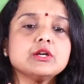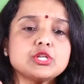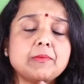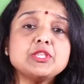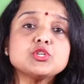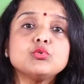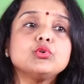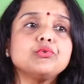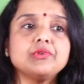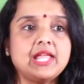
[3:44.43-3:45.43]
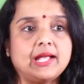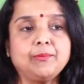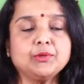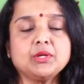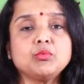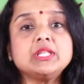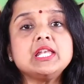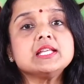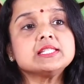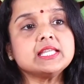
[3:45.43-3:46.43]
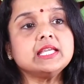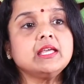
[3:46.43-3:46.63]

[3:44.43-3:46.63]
క్షమించుకుంటూ లేకపోతే వదిలేసి